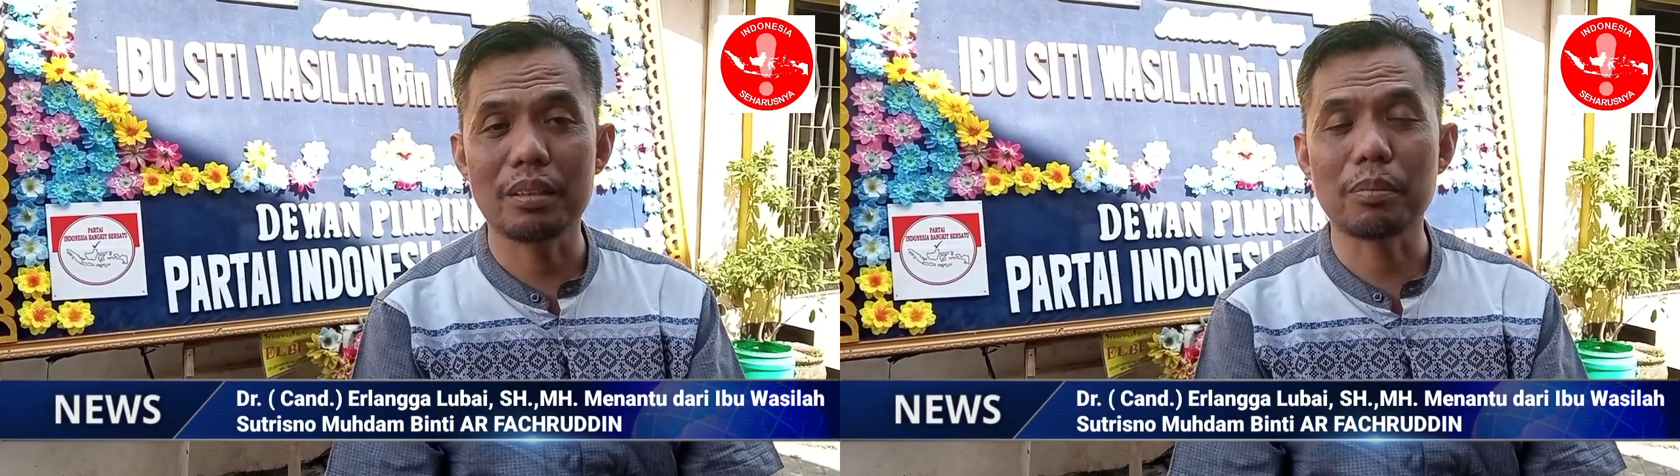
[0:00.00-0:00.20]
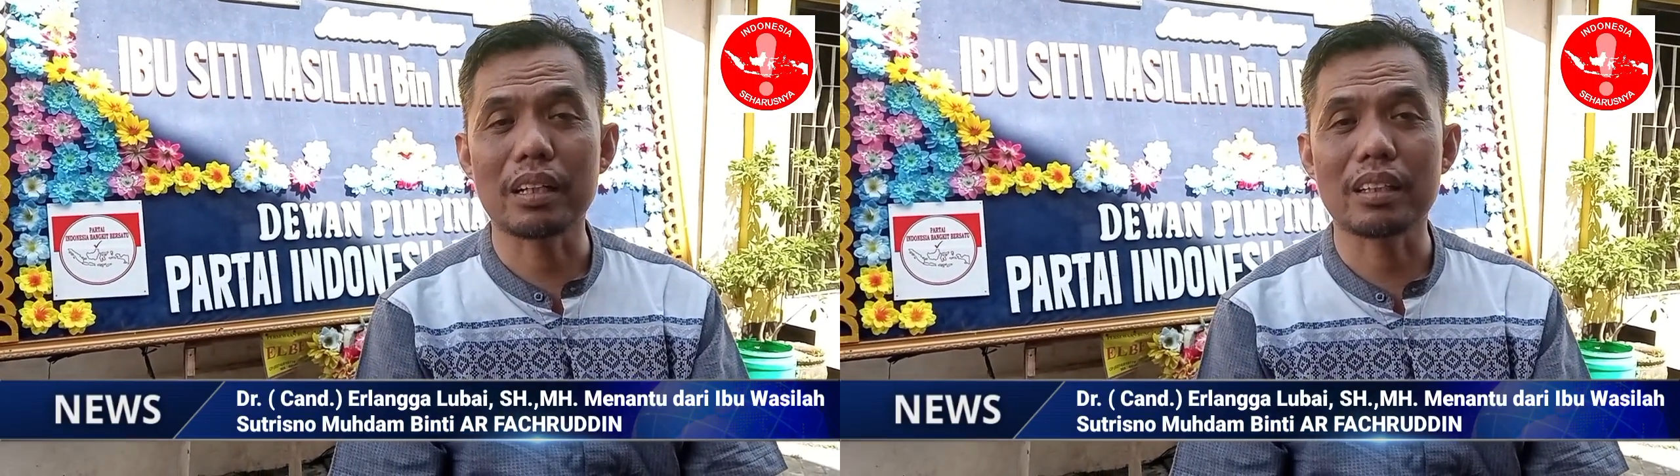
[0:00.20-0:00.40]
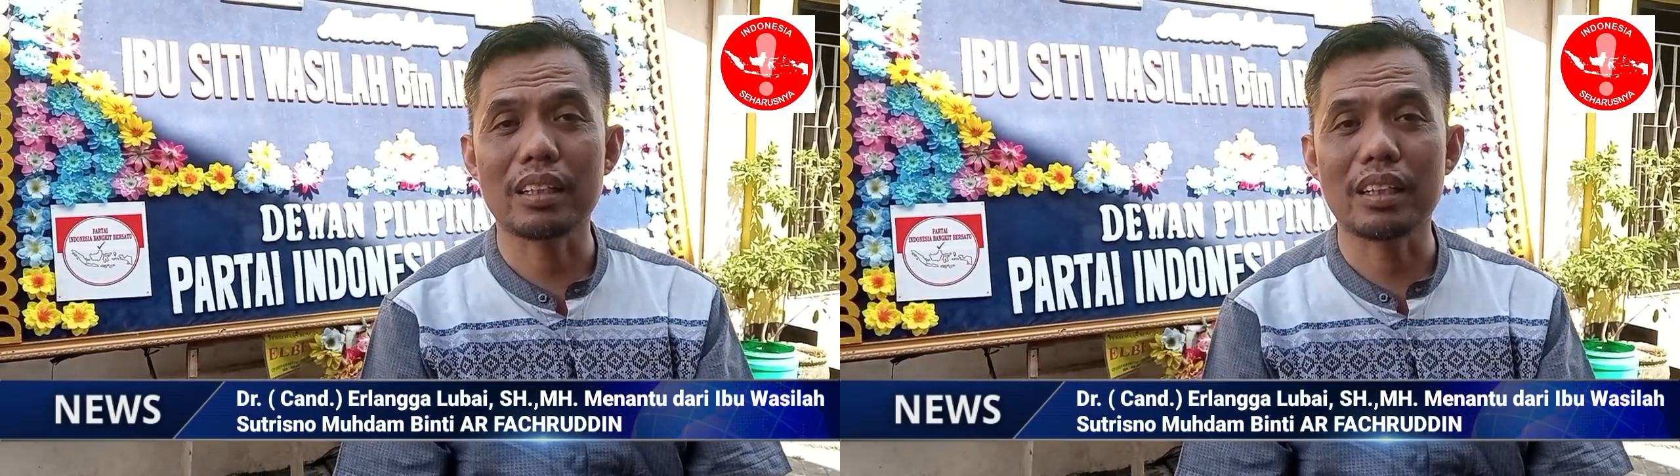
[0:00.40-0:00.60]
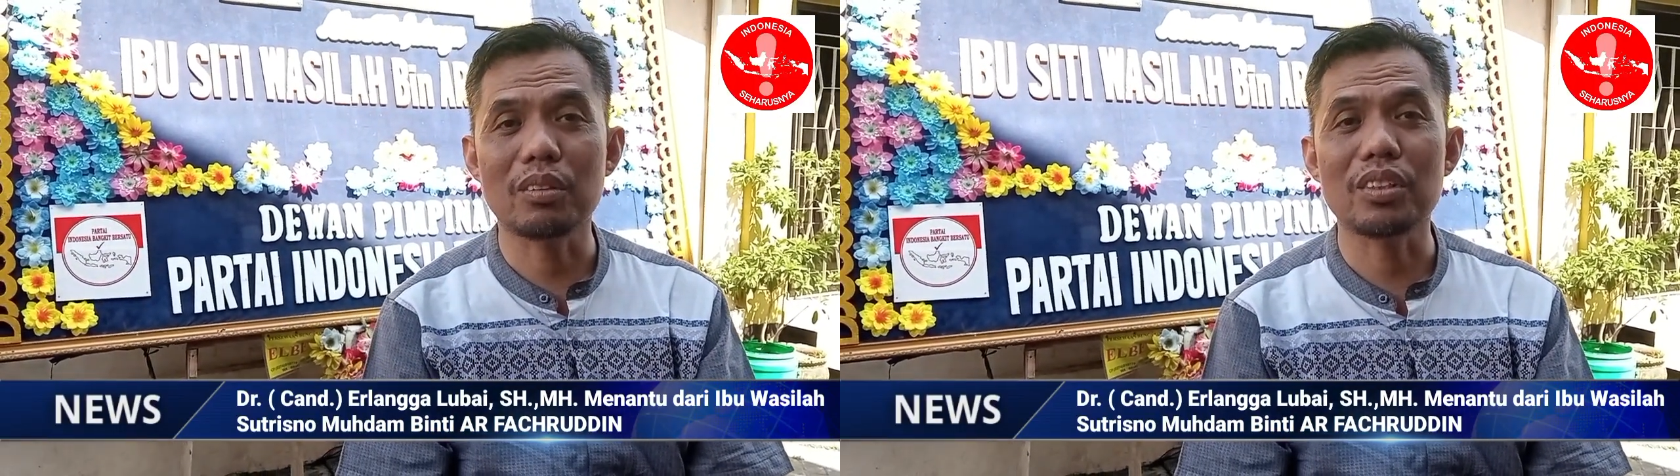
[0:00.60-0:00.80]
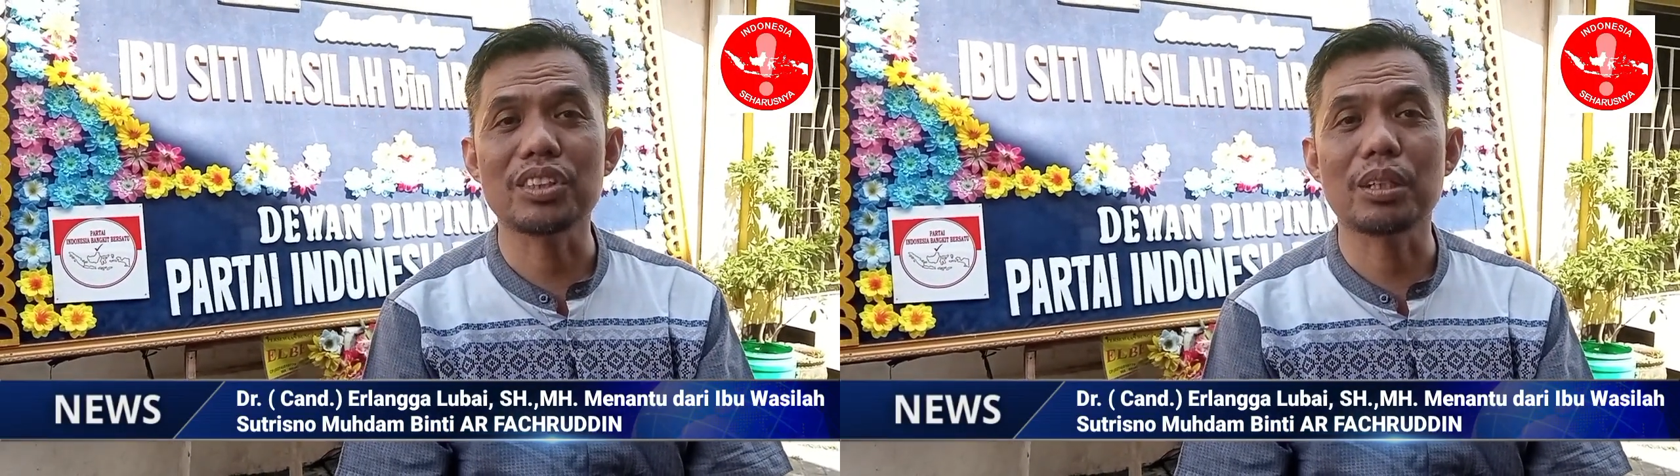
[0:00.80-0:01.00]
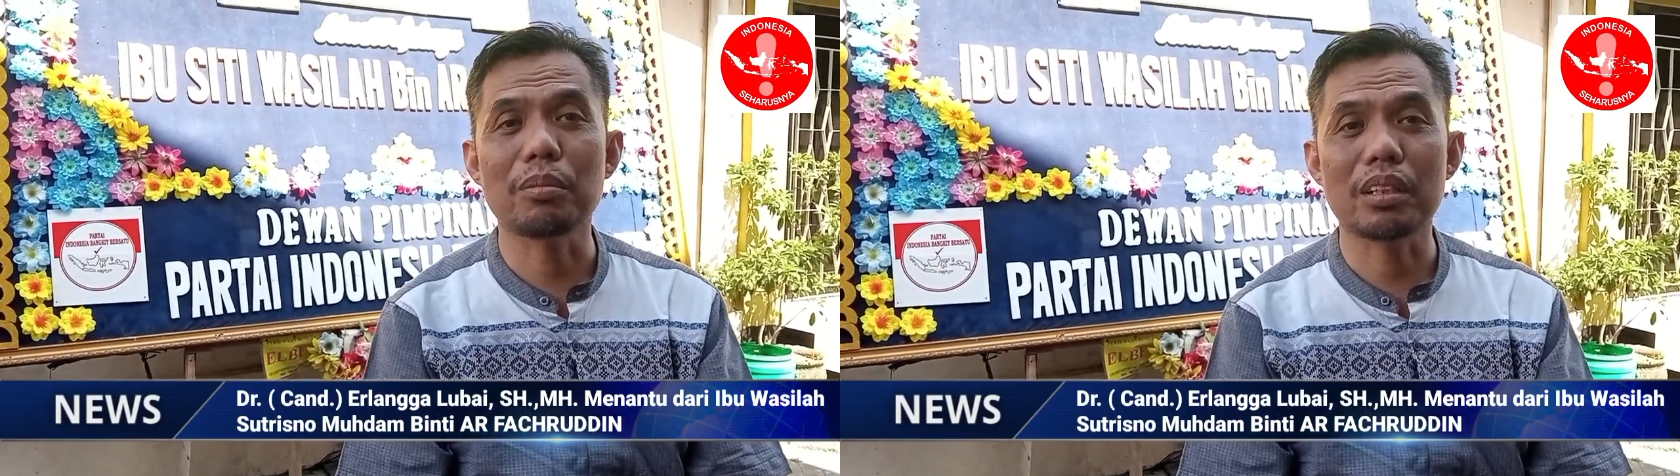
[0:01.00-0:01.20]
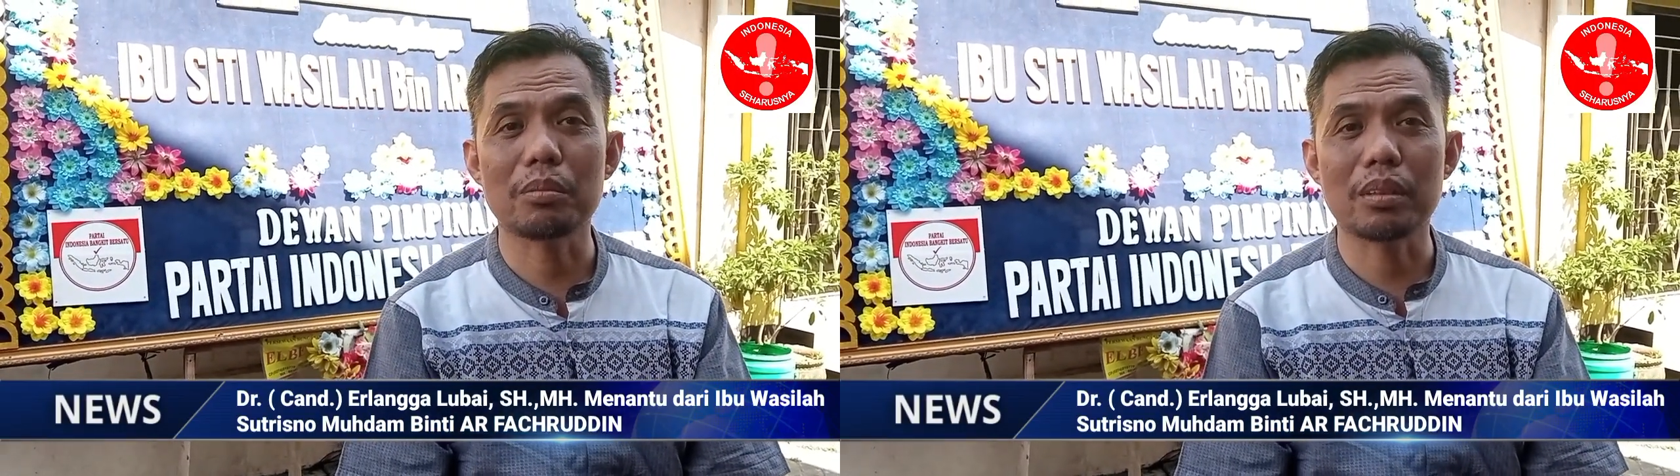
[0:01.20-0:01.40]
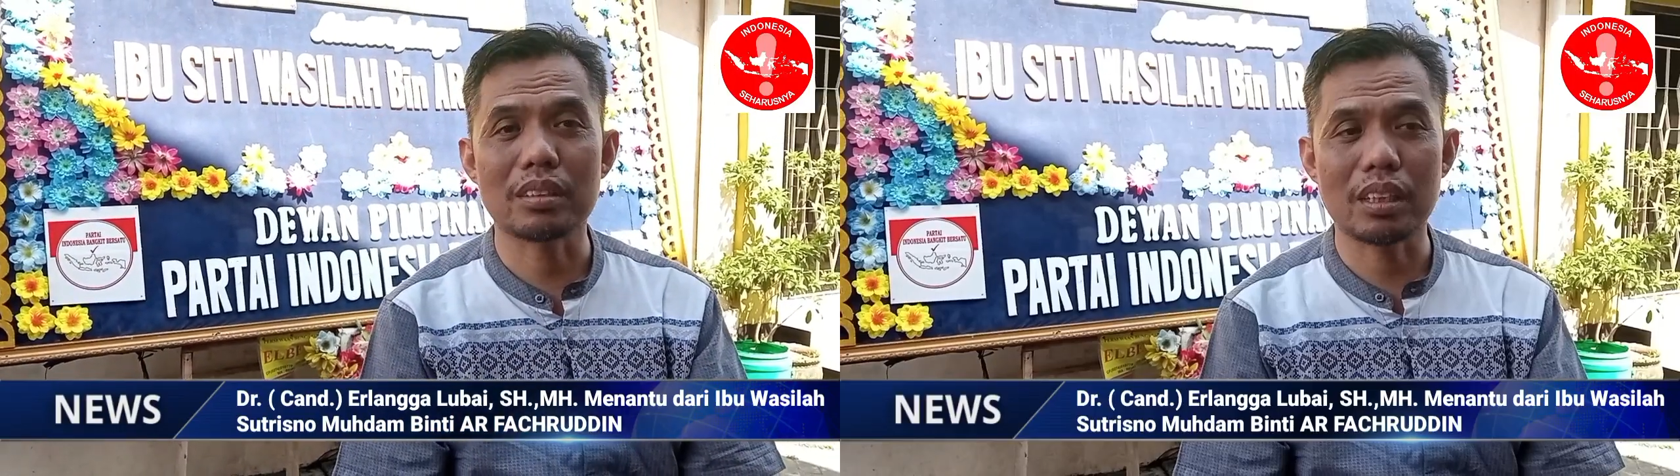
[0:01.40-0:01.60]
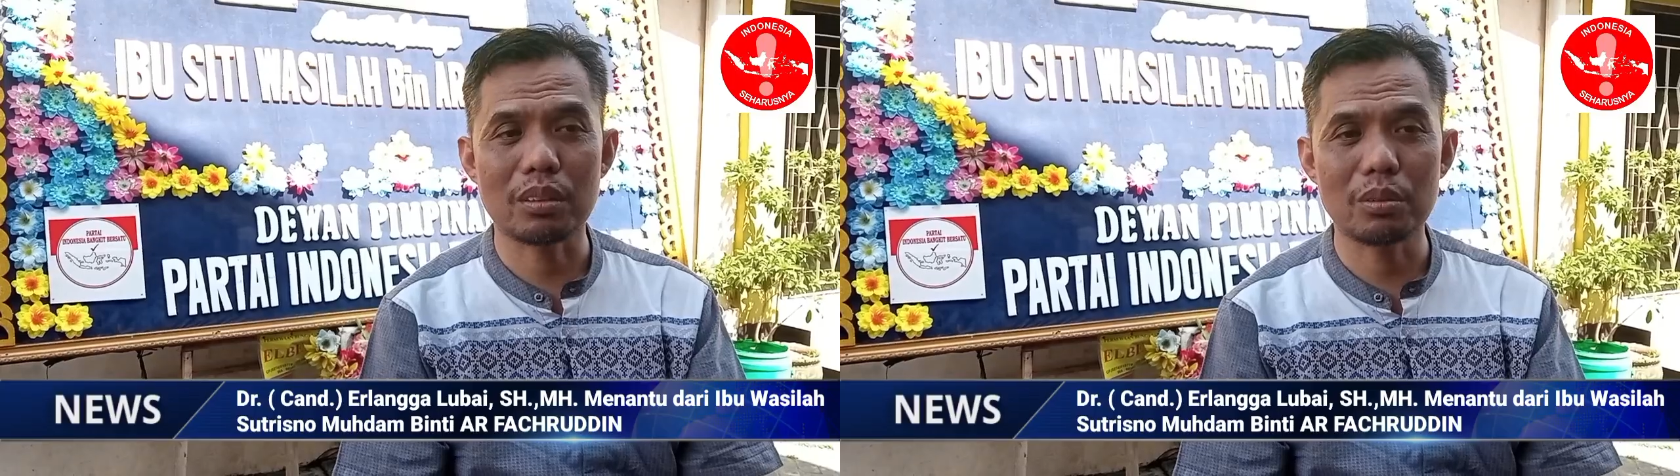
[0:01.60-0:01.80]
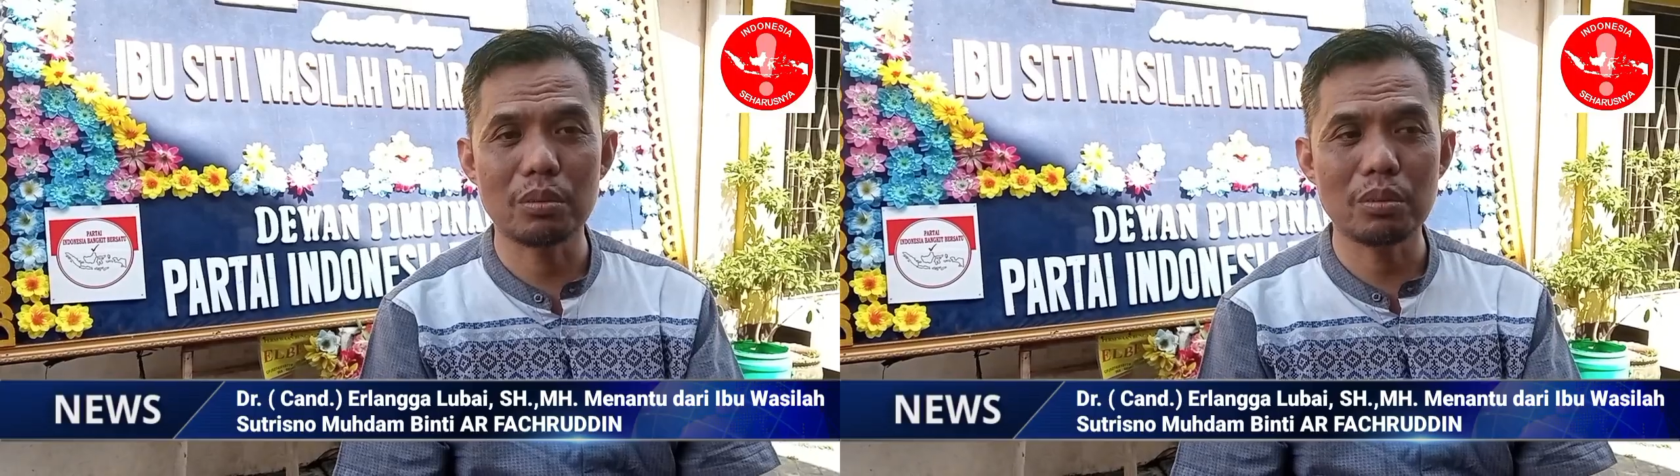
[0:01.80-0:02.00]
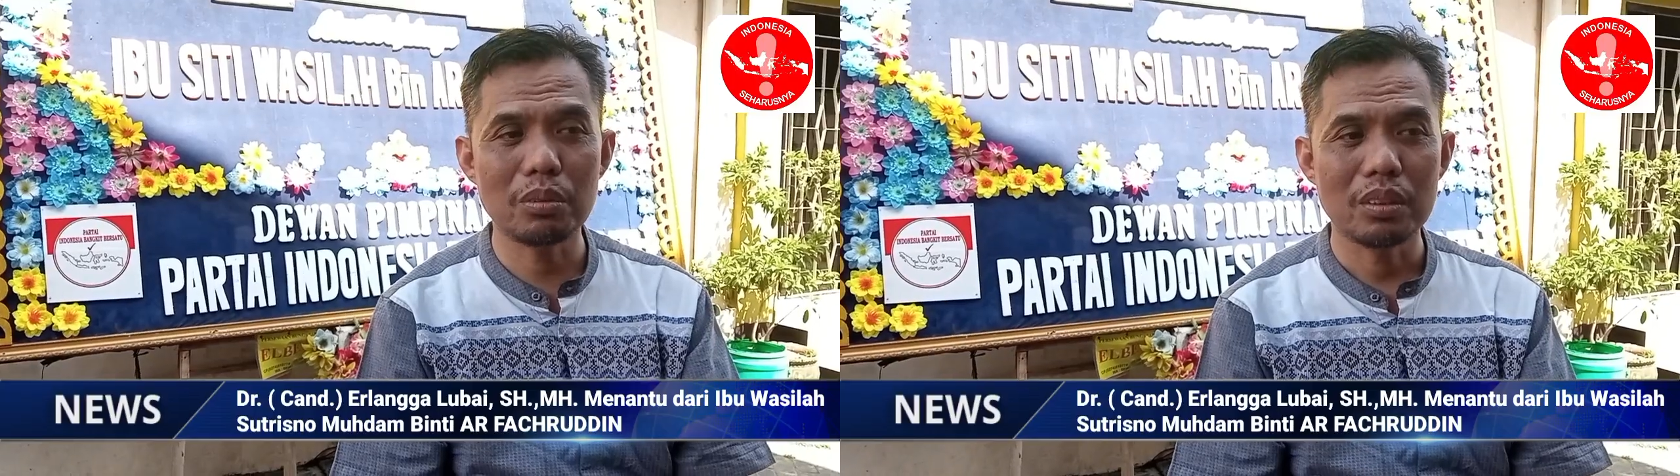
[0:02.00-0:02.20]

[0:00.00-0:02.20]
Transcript: di Partai Indonesia Bagi Bersatu